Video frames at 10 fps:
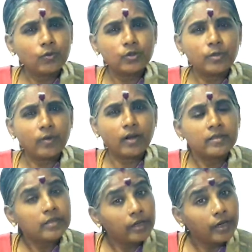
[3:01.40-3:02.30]
கொஞ்சம் இல்லை
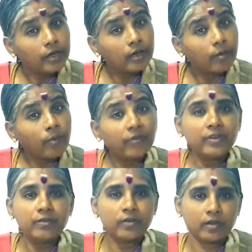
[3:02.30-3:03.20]
சீக்கிரமாக
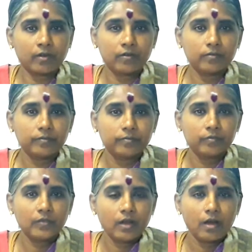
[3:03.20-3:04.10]
விடுபட்டுறணும்
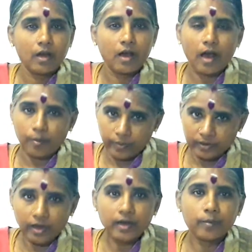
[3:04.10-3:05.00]
அப்போ
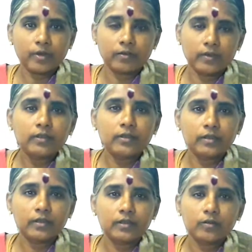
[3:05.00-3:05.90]
தான் நமக்கு வந்து
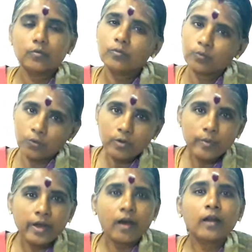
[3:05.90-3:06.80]

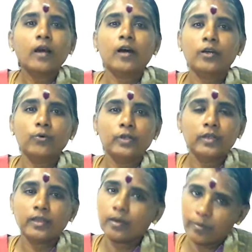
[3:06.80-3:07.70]
முழுமையான
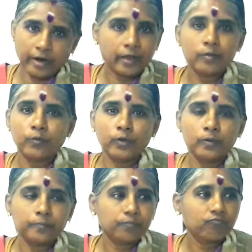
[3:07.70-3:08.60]
ஆரோக்கியத்தை நம்ம அடைய
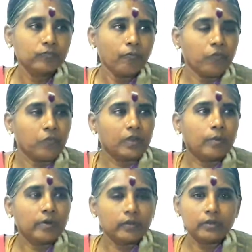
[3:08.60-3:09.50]
முடியும்
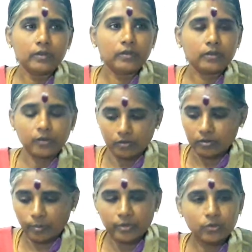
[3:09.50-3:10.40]
நம்ம வந்து
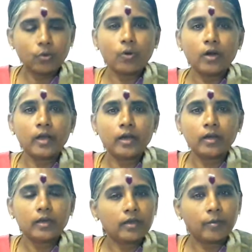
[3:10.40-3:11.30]
நம்ம தோலை
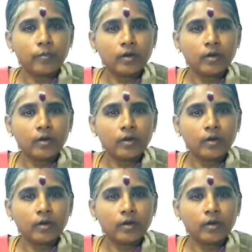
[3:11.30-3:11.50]
நம்ம